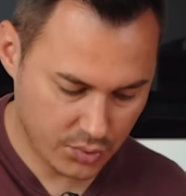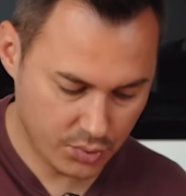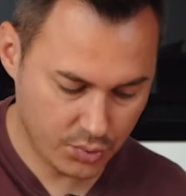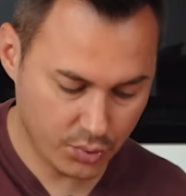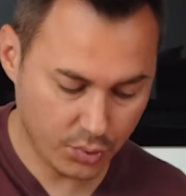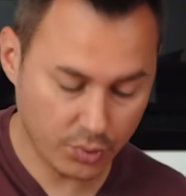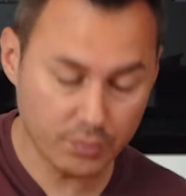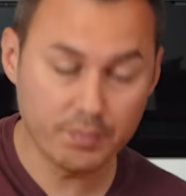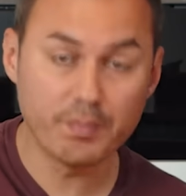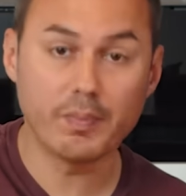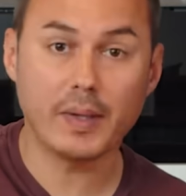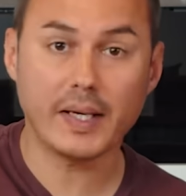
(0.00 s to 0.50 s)

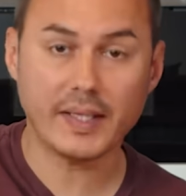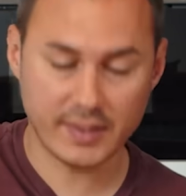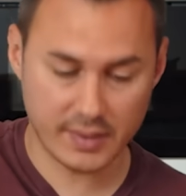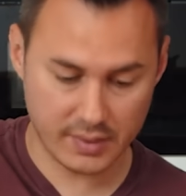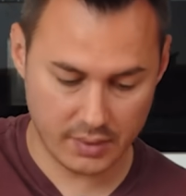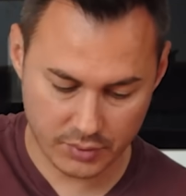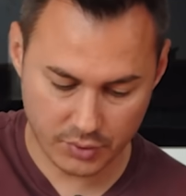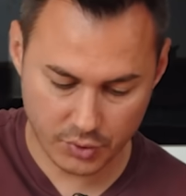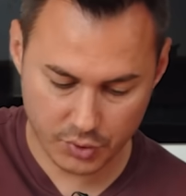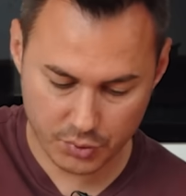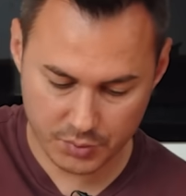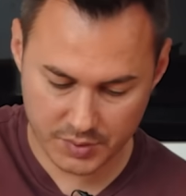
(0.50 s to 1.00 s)
sur une plaque
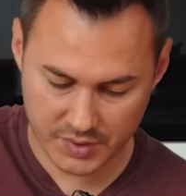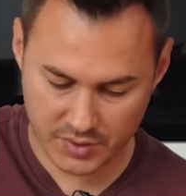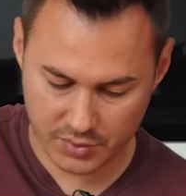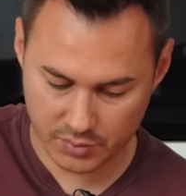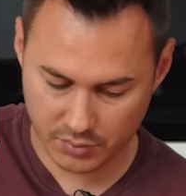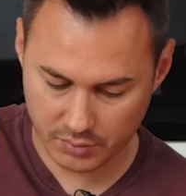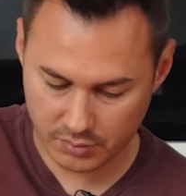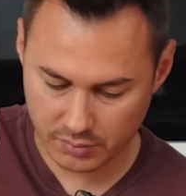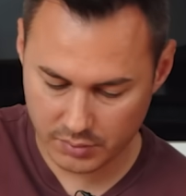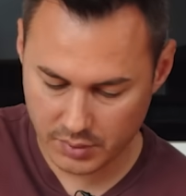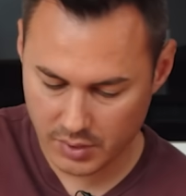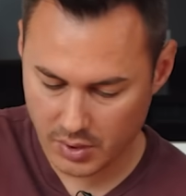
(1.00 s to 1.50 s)
de
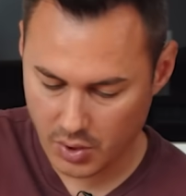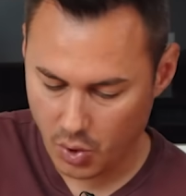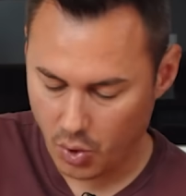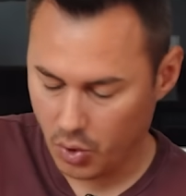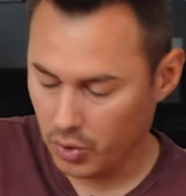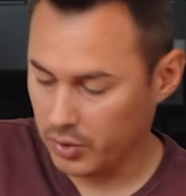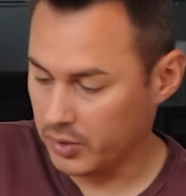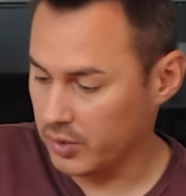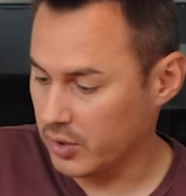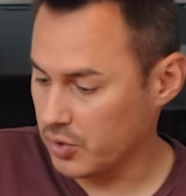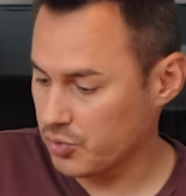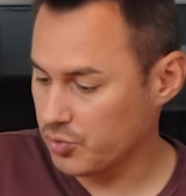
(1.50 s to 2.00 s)
cuisson.
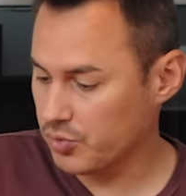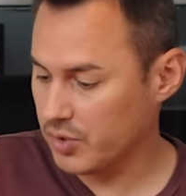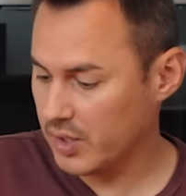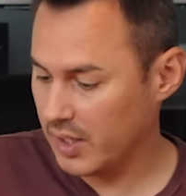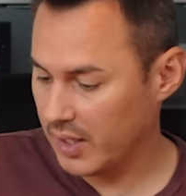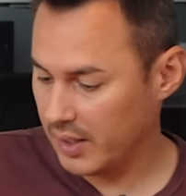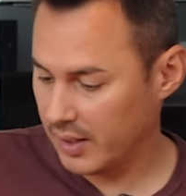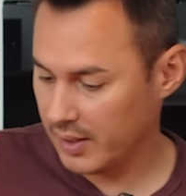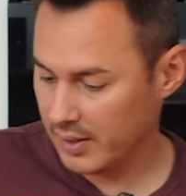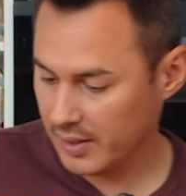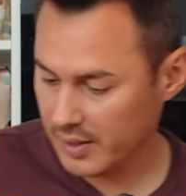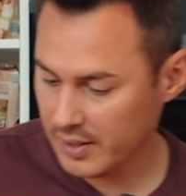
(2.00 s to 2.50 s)
On
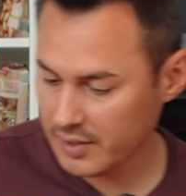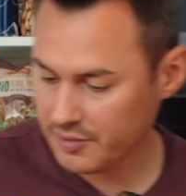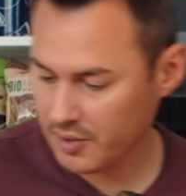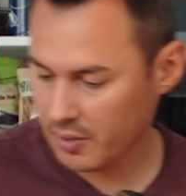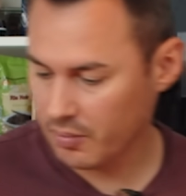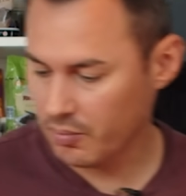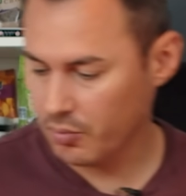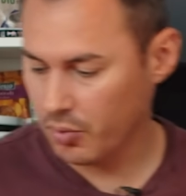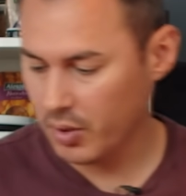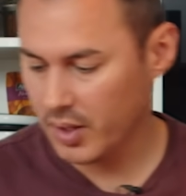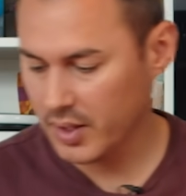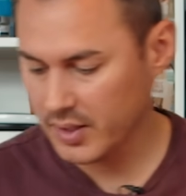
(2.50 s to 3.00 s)
ajoutera les
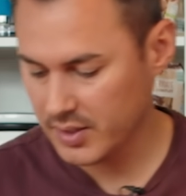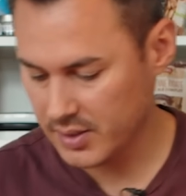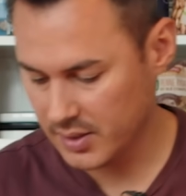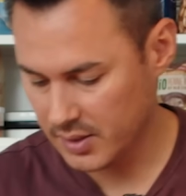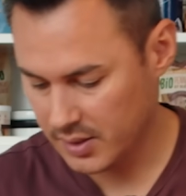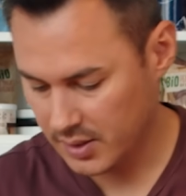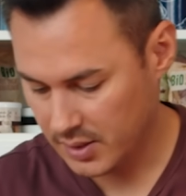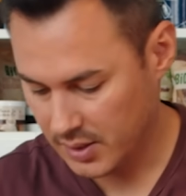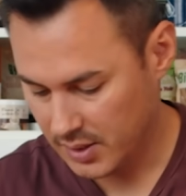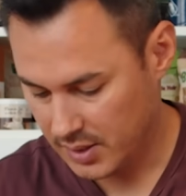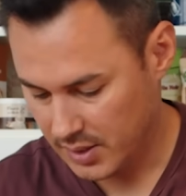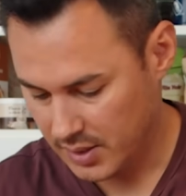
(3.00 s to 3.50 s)
framboises
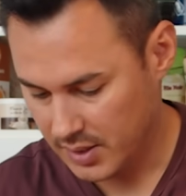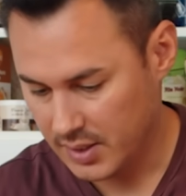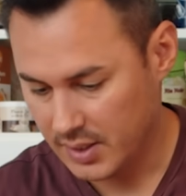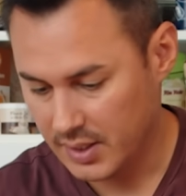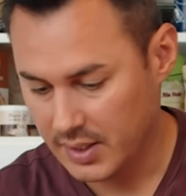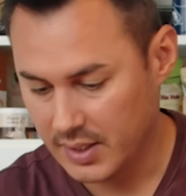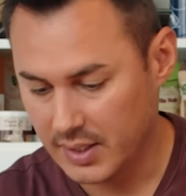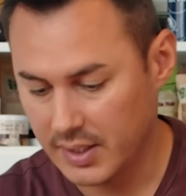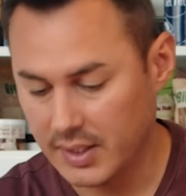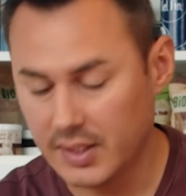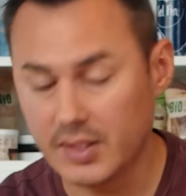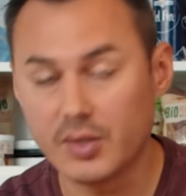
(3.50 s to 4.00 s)

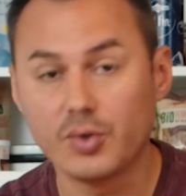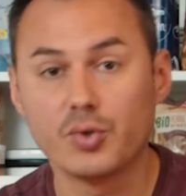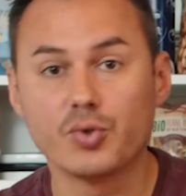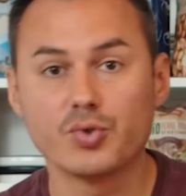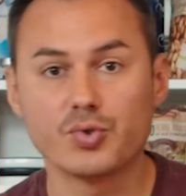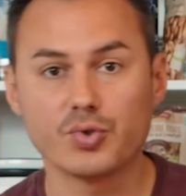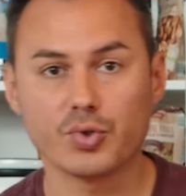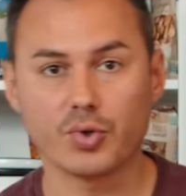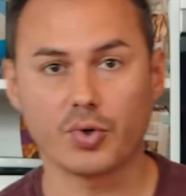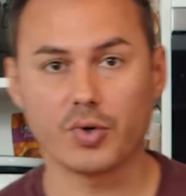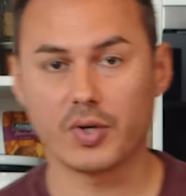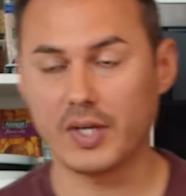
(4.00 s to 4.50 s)
et le
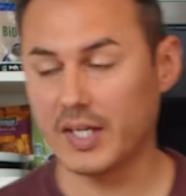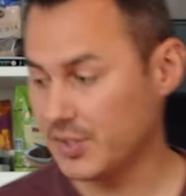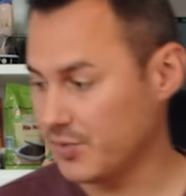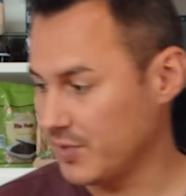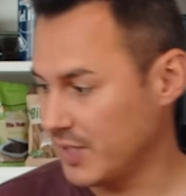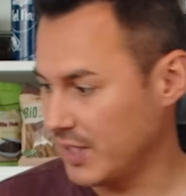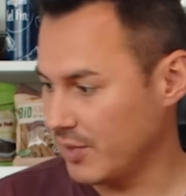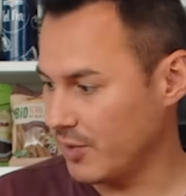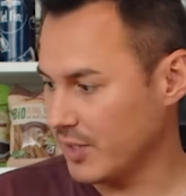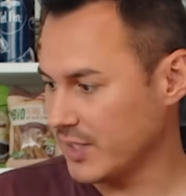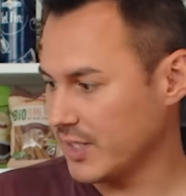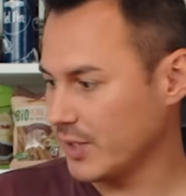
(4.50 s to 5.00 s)
sucre glace, vous
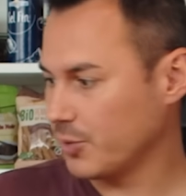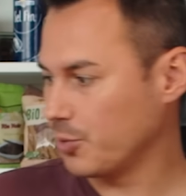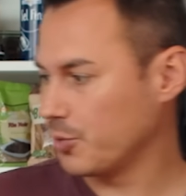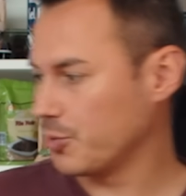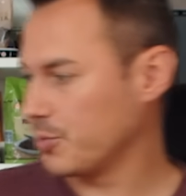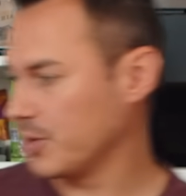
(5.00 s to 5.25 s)
allez voir ça tout